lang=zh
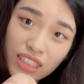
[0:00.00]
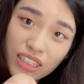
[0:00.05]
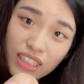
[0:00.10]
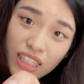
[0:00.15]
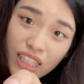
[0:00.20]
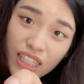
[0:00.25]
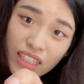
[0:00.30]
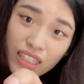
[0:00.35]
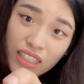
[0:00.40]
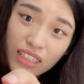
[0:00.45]

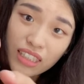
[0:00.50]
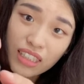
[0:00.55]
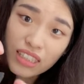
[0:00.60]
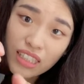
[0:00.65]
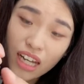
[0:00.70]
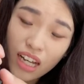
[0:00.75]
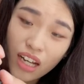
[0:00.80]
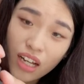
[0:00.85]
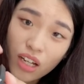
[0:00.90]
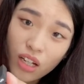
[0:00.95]
尖，
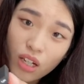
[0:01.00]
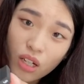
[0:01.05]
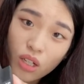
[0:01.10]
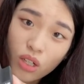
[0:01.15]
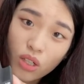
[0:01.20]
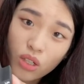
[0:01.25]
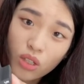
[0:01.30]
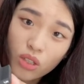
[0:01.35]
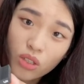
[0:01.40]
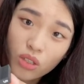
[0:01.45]
然
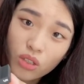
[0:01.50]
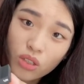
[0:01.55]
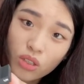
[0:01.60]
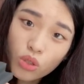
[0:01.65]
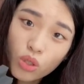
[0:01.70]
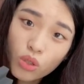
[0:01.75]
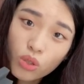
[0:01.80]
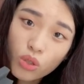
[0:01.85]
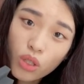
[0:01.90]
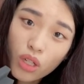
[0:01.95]
后
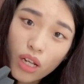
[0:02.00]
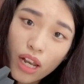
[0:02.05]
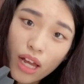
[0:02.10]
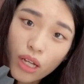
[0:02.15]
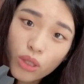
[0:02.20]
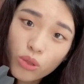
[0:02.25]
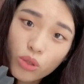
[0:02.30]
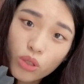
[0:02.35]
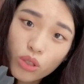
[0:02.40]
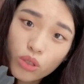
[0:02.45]
就越
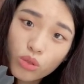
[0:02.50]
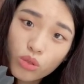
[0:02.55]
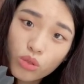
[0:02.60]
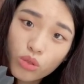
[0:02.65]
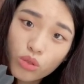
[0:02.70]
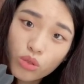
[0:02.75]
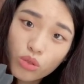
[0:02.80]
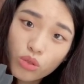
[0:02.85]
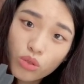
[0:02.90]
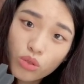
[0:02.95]
来越
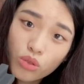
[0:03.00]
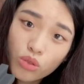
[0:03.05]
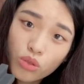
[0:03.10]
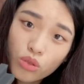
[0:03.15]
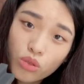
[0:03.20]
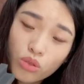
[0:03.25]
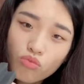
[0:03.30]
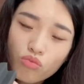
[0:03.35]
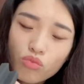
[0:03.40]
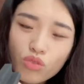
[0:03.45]

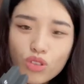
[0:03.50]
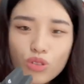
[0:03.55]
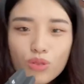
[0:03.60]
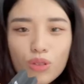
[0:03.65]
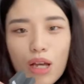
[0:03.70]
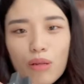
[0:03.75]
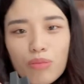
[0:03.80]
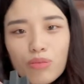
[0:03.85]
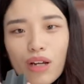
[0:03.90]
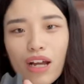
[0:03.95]
粗。嗯，为什么
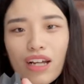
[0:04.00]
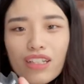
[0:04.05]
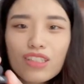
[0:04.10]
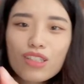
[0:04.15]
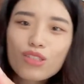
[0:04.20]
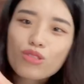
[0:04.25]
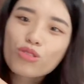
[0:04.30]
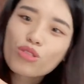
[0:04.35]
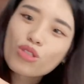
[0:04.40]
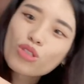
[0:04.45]
它不按
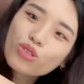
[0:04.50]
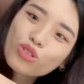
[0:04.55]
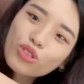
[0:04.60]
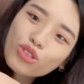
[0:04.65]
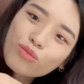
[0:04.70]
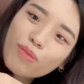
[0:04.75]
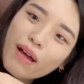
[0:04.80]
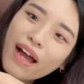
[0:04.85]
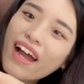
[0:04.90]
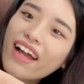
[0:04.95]
照顺
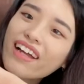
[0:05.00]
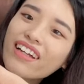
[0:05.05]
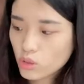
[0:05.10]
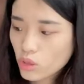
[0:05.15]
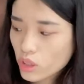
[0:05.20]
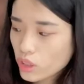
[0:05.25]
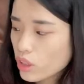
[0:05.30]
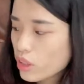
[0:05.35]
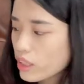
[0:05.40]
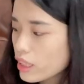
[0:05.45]
序排？
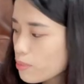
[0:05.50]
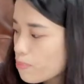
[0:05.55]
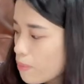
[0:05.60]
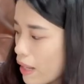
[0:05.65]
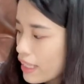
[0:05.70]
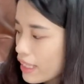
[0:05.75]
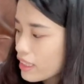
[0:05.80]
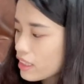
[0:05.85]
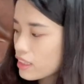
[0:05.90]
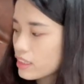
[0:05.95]
果用一
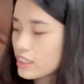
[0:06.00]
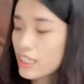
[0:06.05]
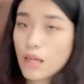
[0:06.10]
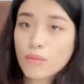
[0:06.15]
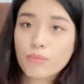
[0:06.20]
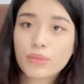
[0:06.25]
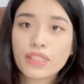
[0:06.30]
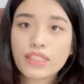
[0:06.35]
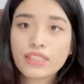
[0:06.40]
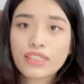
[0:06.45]
般的
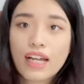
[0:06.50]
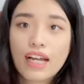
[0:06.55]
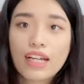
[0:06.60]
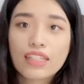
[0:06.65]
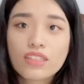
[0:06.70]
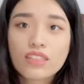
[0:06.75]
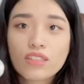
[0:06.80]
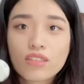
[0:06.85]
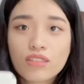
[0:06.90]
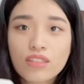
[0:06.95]
橡皮擦，
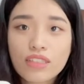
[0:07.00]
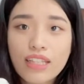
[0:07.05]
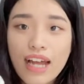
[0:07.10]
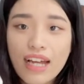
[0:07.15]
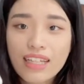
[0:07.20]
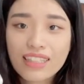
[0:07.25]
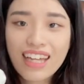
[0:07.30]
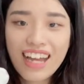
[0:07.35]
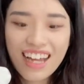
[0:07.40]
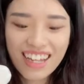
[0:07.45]
这种
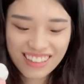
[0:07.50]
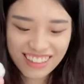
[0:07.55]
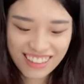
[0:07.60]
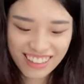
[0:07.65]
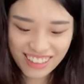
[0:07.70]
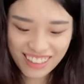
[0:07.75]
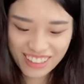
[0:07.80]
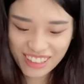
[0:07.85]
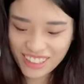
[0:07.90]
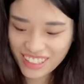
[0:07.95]
大大
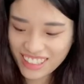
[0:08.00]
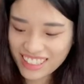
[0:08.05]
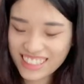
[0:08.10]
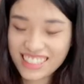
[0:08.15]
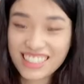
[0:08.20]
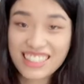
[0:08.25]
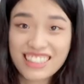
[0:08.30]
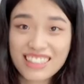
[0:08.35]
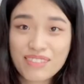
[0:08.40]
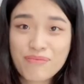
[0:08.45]
的就会
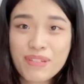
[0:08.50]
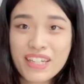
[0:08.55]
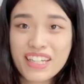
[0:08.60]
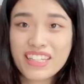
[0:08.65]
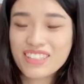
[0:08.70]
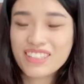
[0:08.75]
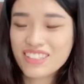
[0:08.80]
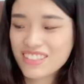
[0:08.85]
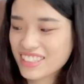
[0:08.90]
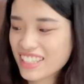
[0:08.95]
整
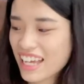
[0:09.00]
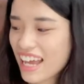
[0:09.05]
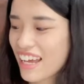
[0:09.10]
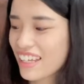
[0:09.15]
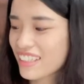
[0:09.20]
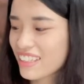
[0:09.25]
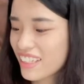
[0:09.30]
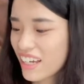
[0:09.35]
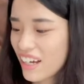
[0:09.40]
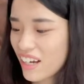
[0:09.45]
片都
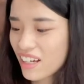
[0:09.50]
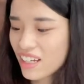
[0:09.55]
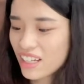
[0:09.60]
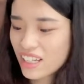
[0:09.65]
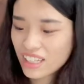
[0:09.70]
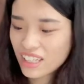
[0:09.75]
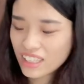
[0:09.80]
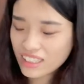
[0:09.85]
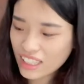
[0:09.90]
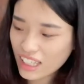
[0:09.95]
擦掉。
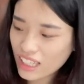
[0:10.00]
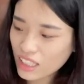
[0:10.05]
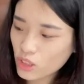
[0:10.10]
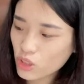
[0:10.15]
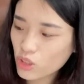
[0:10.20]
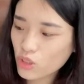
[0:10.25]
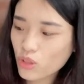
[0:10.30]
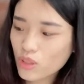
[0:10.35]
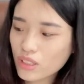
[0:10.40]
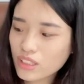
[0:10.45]
但是
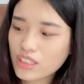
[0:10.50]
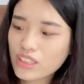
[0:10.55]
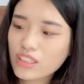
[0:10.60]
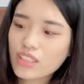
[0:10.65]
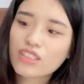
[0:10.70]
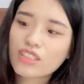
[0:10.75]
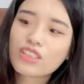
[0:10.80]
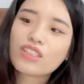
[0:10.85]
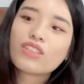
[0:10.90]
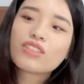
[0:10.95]
如果是
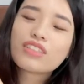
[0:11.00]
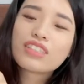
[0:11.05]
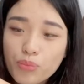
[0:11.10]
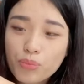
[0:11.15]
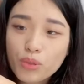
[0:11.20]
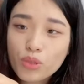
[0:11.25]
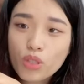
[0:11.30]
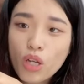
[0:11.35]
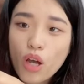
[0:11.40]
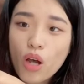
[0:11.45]
有这种
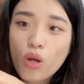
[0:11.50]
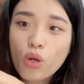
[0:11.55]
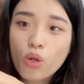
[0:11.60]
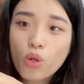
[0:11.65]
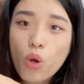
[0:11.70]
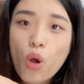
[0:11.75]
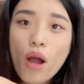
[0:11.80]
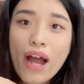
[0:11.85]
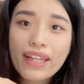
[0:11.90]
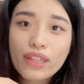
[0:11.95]
不同
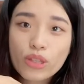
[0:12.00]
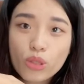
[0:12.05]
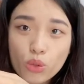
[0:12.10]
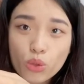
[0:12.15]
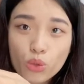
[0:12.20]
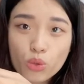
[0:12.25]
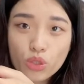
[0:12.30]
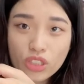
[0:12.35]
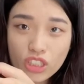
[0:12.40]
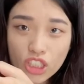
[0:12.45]
宽
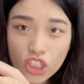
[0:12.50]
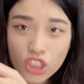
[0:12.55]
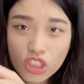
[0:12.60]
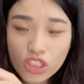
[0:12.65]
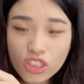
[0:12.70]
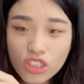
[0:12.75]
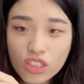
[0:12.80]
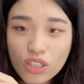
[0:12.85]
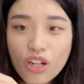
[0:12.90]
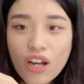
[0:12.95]
度设
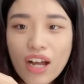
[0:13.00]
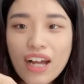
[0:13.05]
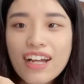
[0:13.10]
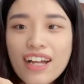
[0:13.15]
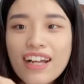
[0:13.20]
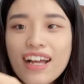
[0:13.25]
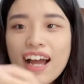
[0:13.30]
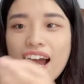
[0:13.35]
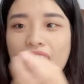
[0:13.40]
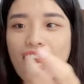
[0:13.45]
计的话，
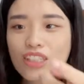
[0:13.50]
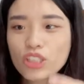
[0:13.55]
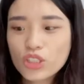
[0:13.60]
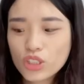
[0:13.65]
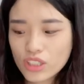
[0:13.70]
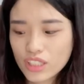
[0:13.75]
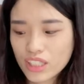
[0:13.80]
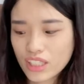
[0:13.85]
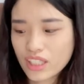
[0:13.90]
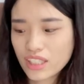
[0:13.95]
它就
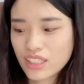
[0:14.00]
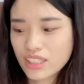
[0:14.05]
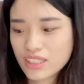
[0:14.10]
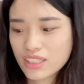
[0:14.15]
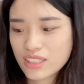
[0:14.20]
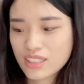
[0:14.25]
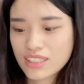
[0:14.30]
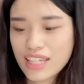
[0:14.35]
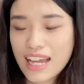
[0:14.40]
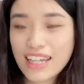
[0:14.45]
可以
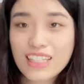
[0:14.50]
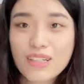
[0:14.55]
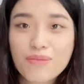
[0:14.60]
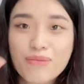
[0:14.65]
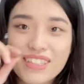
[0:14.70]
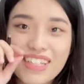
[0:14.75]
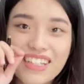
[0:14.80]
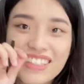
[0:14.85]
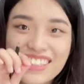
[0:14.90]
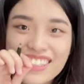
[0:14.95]
擦到
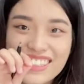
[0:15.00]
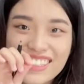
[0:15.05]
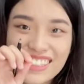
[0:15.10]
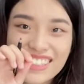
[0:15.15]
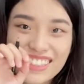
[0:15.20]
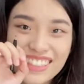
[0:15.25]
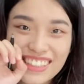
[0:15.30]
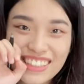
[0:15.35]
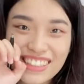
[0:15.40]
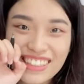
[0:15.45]
比较
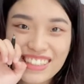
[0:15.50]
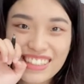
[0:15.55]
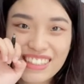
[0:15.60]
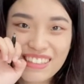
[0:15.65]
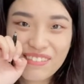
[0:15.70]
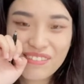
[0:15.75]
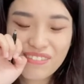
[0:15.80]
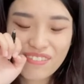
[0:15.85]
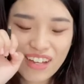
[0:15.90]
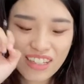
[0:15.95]
细的
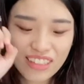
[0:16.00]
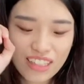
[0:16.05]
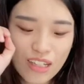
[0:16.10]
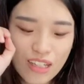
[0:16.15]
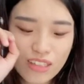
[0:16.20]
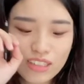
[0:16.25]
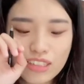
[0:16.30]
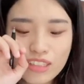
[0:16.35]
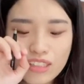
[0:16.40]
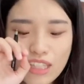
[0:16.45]
地方，然
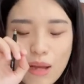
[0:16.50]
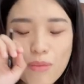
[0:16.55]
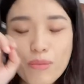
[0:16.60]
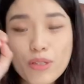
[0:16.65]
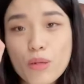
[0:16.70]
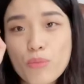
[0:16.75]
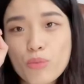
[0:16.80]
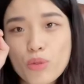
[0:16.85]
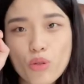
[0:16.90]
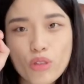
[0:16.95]
后他们
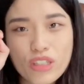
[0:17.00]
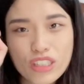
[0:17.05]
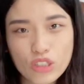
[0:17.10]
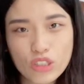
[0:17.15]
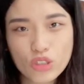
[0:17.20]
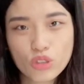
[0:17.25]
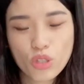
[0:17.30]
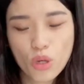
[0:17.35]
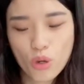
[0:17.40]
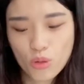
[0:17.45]
也不用一
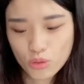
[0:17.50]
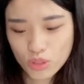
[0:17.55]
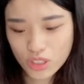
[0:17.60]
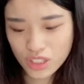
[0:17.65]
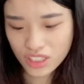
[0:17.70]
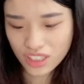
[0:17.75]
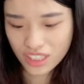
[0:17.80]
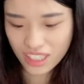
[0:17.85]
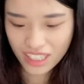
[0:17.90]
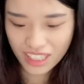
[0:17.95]
直重
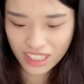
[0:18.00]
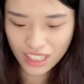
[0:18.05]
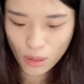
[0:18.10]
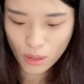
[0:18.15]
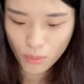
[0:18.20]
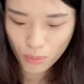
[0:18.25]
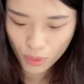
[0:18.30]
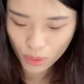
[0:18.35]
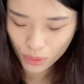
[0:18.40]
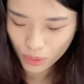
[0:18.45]
写，要
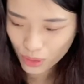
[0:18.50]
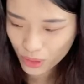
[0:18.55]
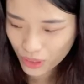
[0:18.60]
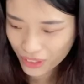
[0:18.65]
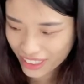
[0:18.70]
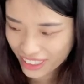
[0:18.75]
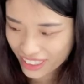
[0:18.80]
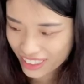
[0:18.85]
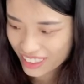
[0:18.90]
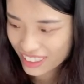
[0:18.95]
崩
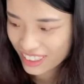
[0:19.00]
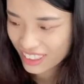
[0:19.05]
溃了。